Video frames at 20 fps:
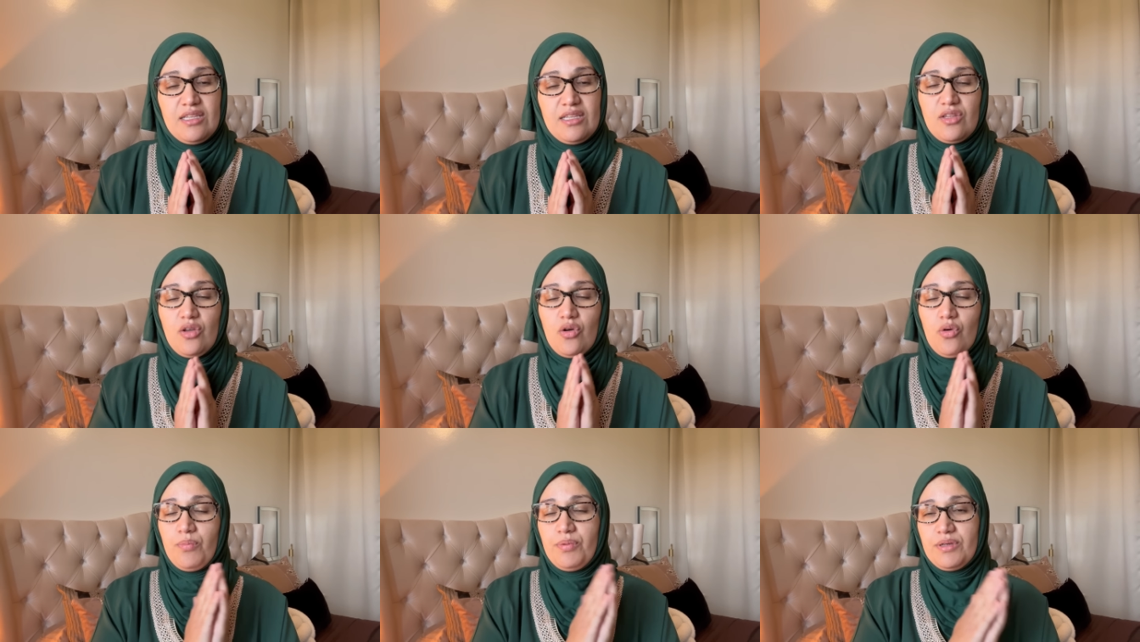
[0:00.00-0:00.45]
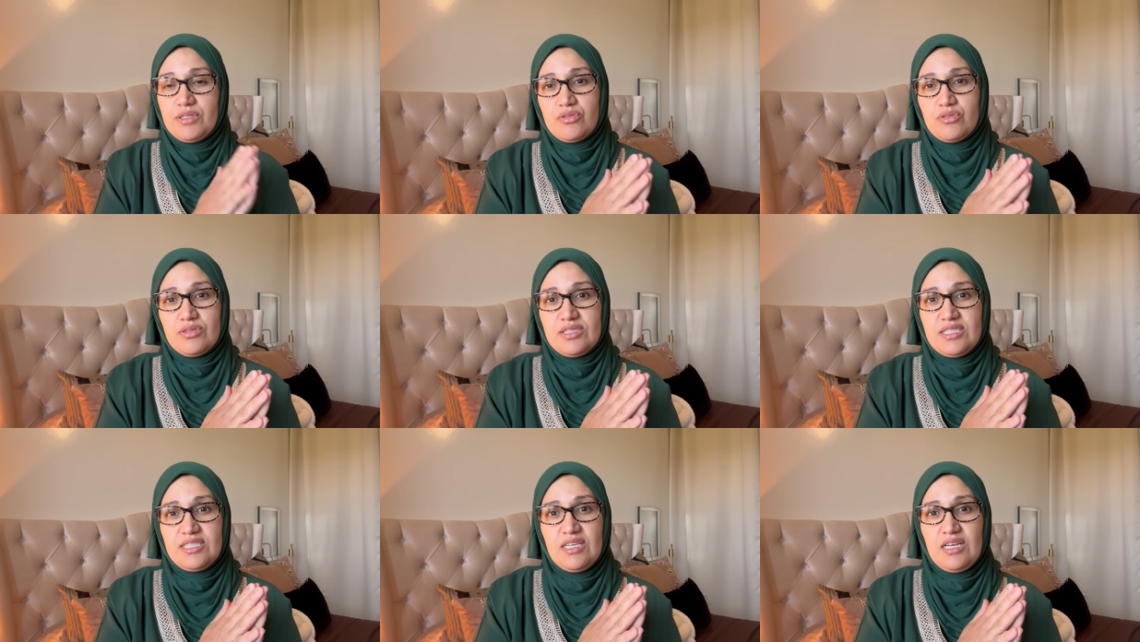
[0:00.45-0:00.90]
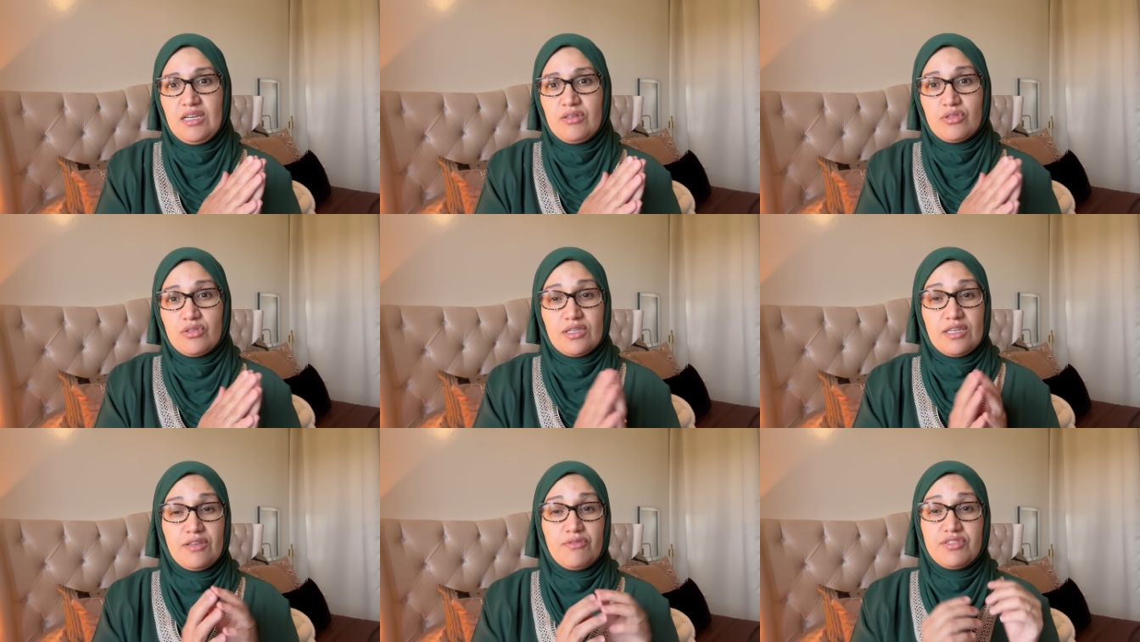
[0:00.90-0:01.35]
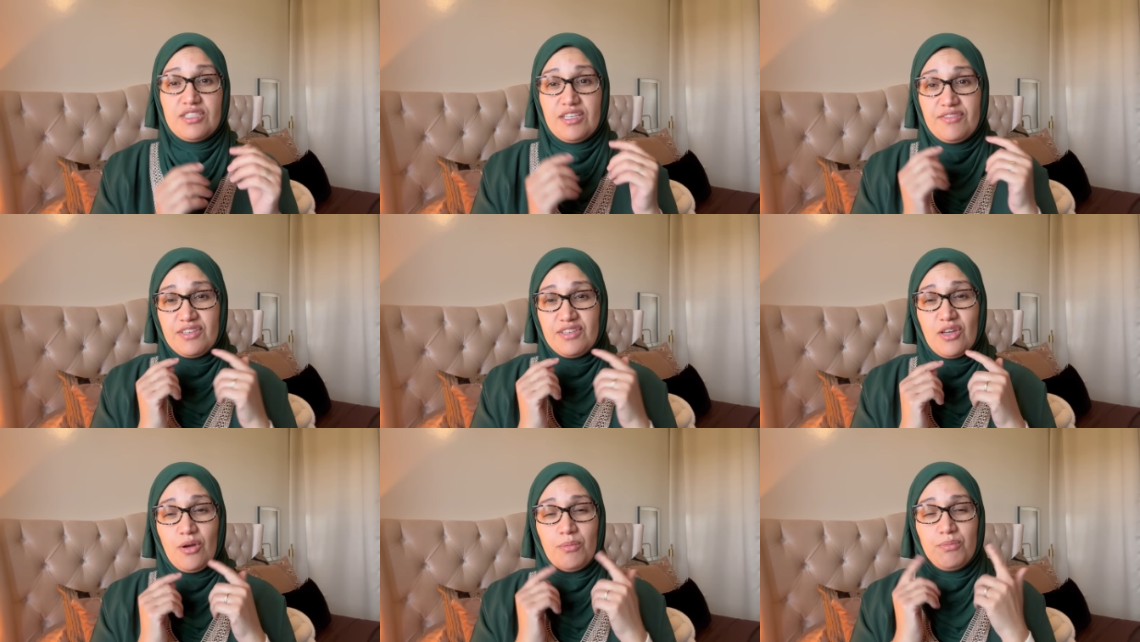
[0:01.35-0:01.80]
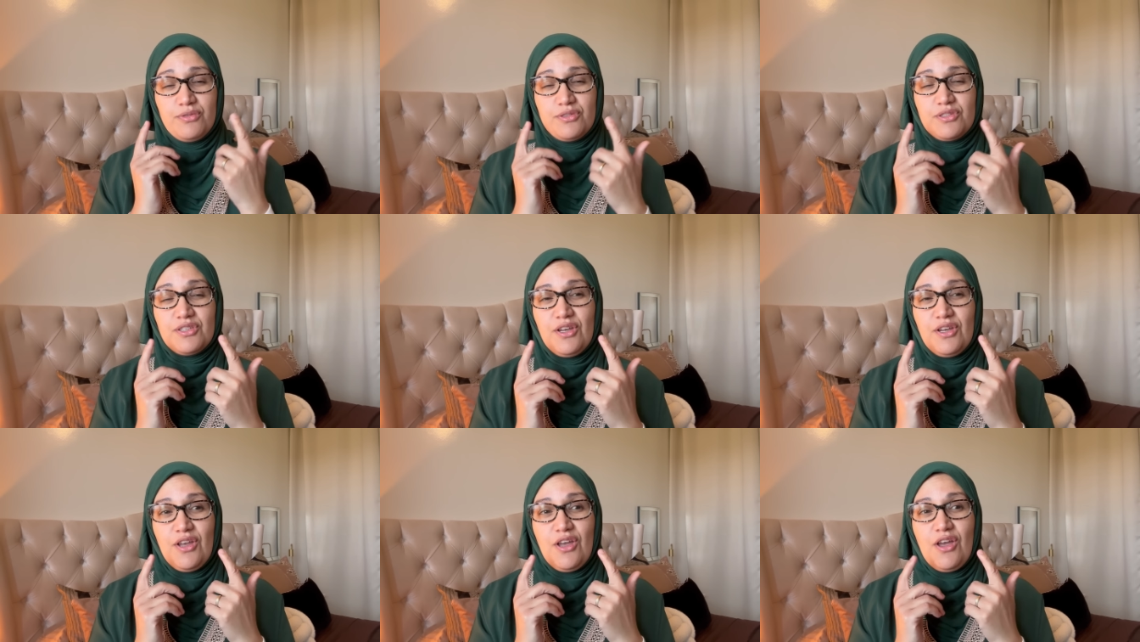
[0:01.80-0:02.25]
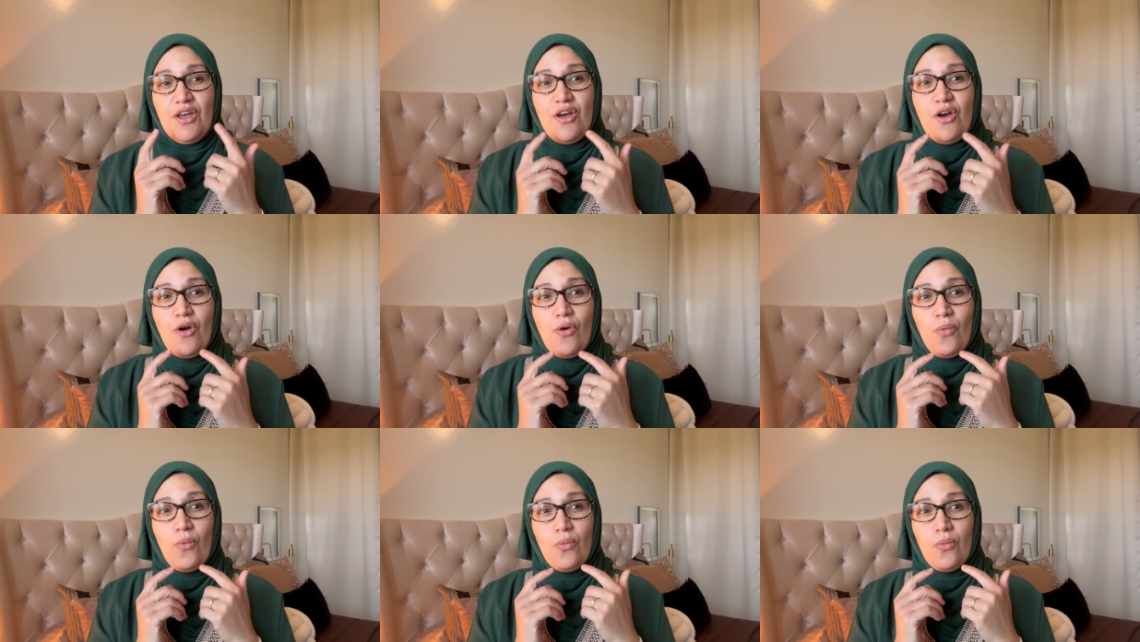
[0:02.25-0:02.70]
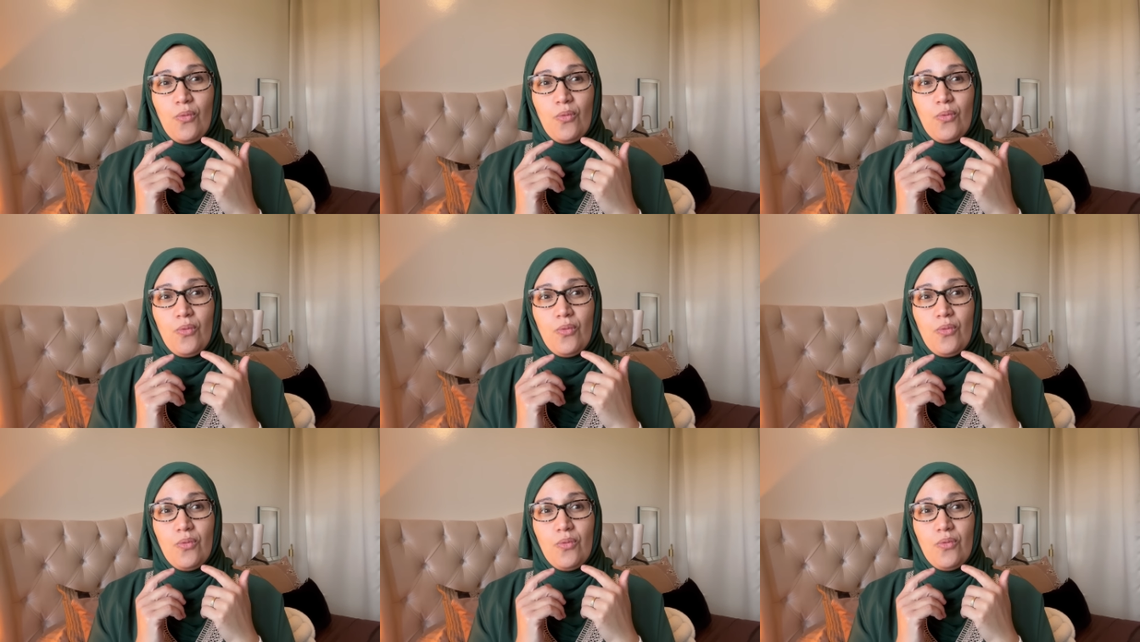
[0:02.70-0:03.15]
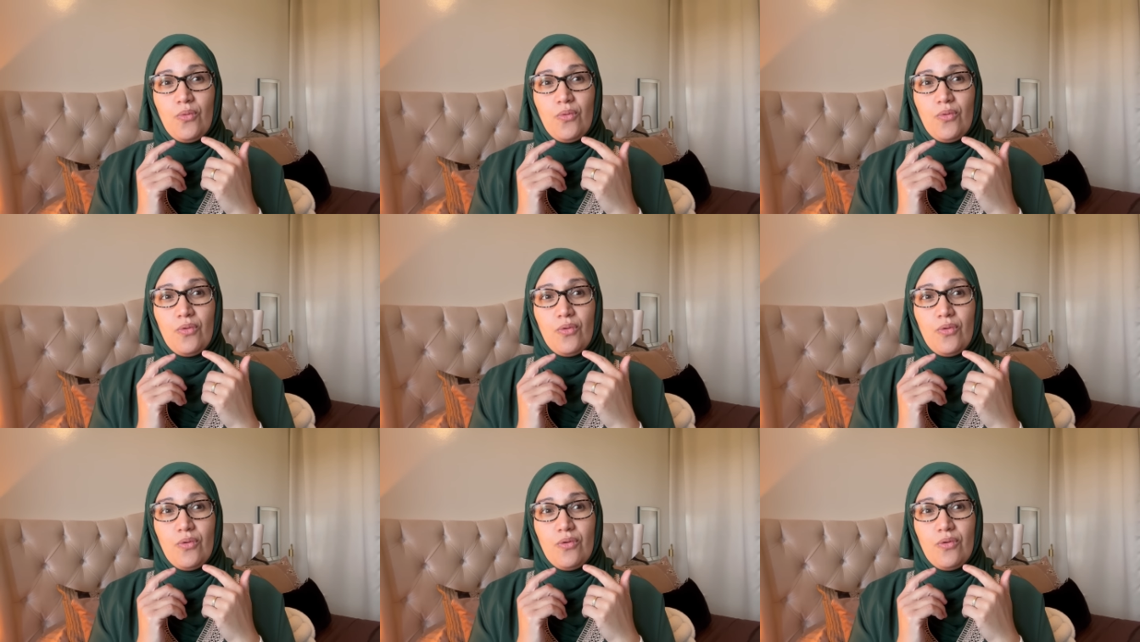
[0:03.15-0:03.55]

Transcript: Non, on passe aussi à autre. Et vous savez qu'en plus, on,